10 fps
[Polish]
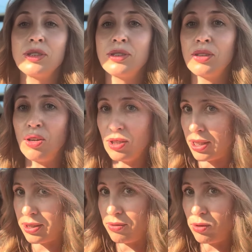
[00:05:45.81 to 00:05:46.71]
to jak
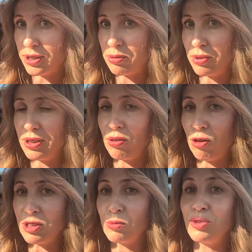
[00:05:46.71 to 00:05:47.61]
te włosy będą
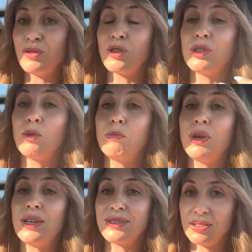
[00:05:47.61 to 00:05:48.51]
rosły, będzie wyglądało
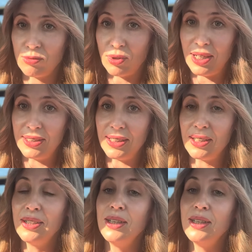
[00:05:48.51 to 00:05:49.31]
bardzo naturalnie.